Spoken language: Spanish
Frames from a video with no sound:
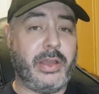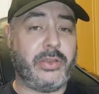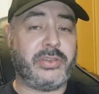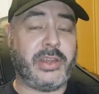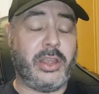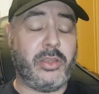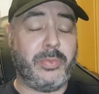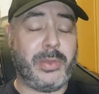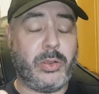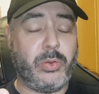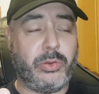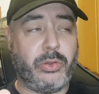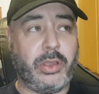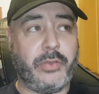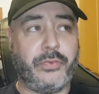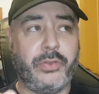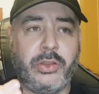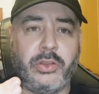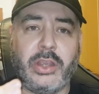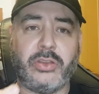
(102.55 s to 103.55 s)
O sea, yo me acuerdo que
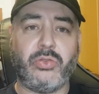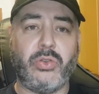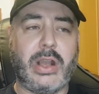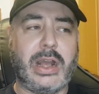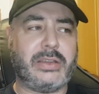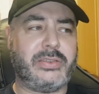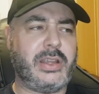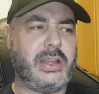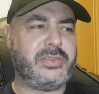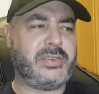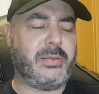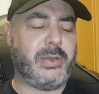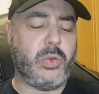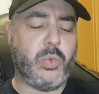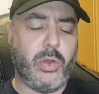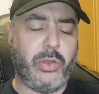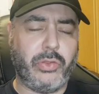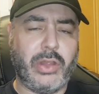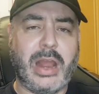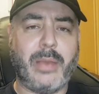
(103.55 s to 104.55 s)
fui un día a su casa, estaba
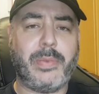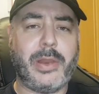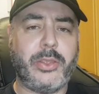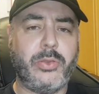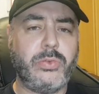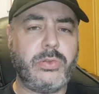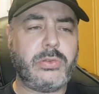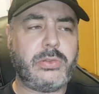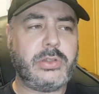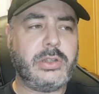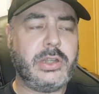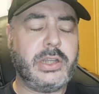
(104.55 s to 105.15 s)
jugando a la Play 1